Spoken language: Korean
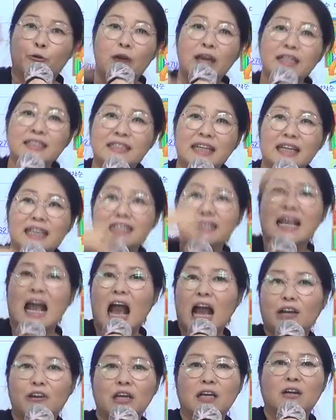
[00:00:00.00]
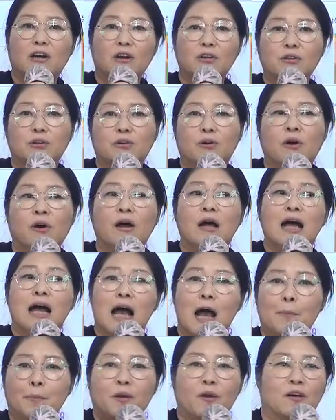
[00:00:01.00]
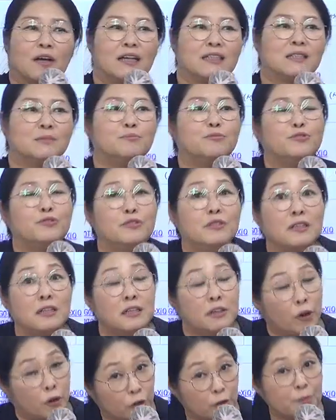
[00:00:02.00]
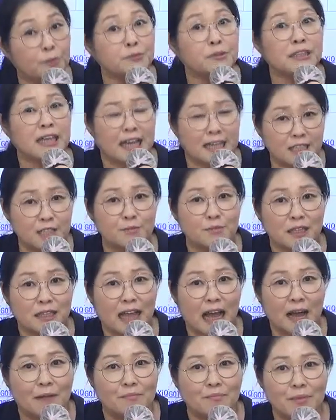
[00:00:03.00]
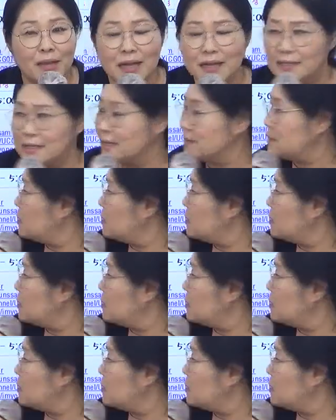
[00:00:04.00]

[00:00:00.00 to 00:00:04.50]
굉장히 상위권으로 합격하신 분들 여러분 계십니다. 자,